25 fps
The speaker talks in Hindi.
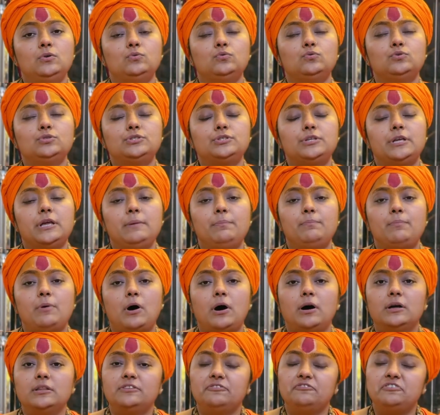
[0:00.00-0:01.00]
उसकी
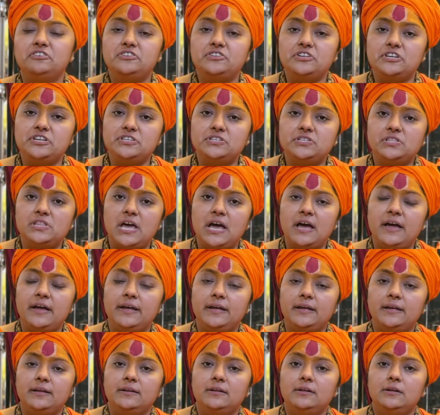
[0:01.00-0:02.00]
बहुत विशेषता
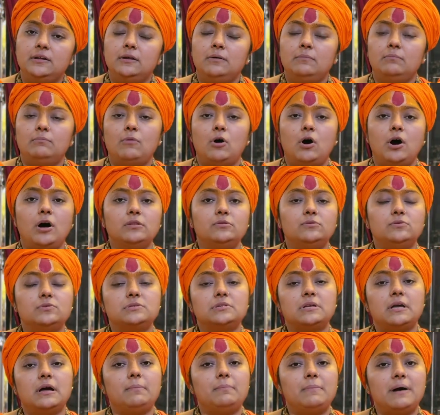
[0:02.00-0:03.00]
है बहुत
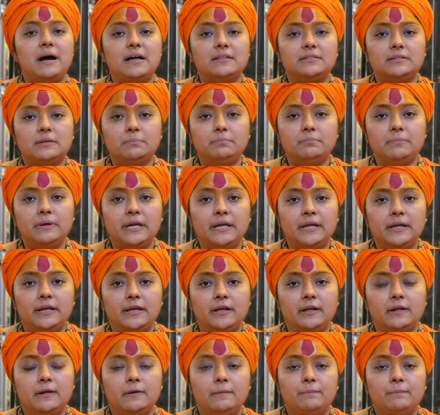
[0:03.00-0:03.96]
उसका महात्म्य है